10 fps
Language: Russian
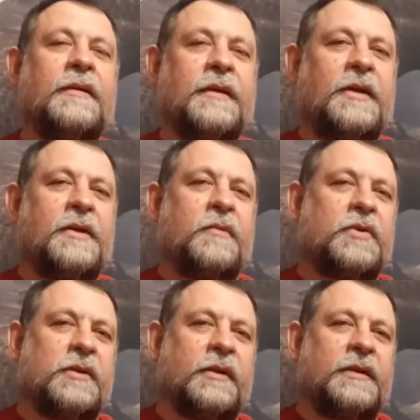Знаете,
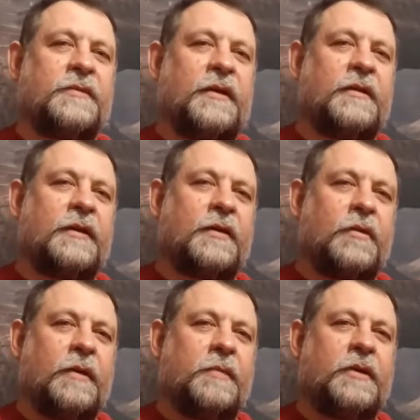можно назвать
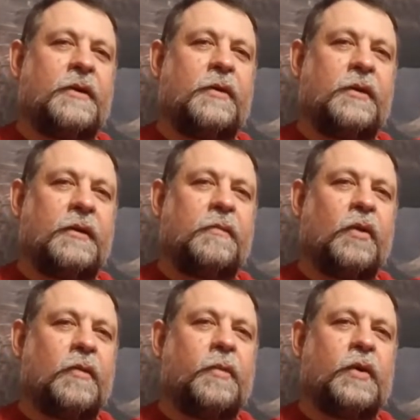такой определенный
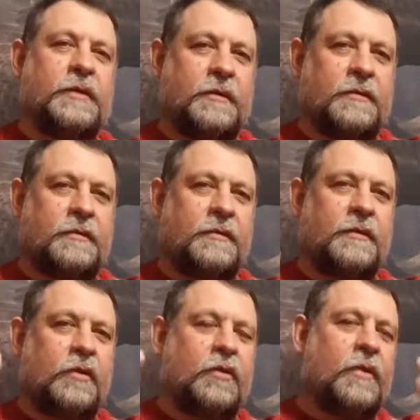блокпост
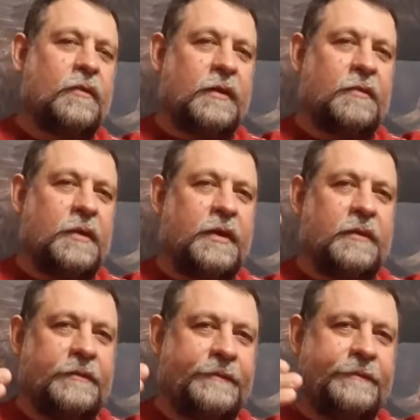в духовном
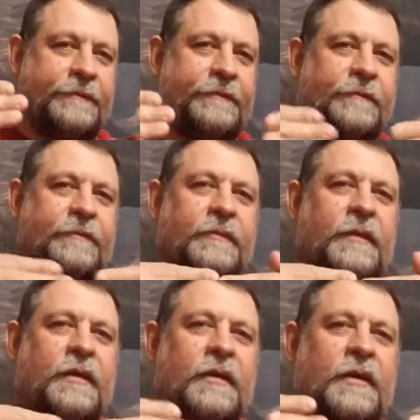мире.
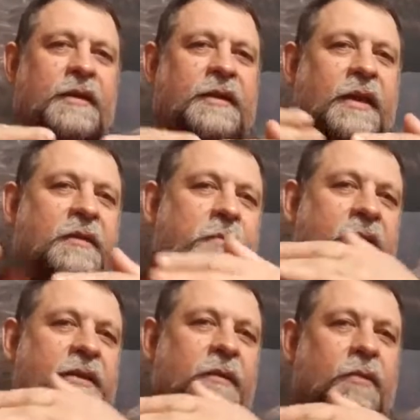Стоит
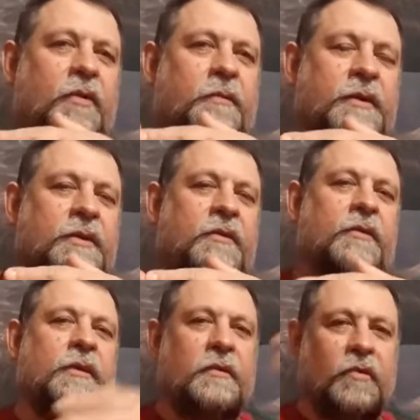бес на
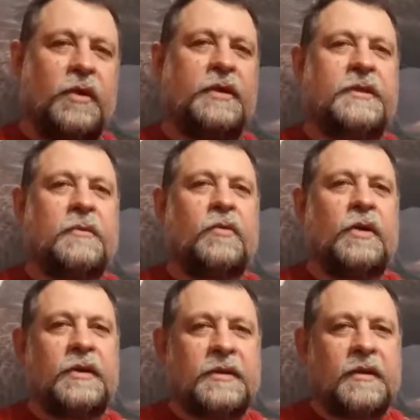блокпосту, ты молишься,
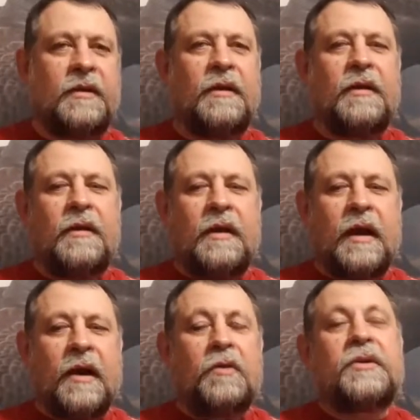молишься,
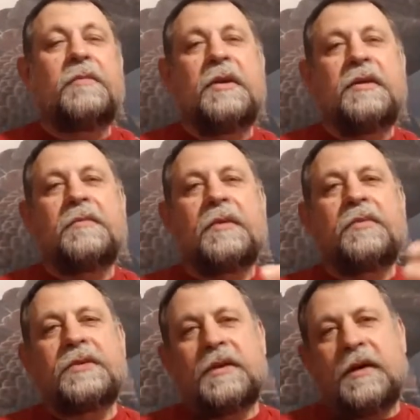а он тебя не
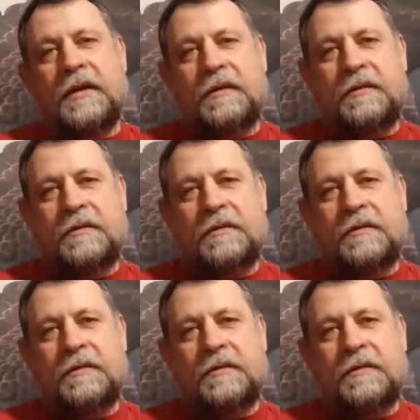пропускает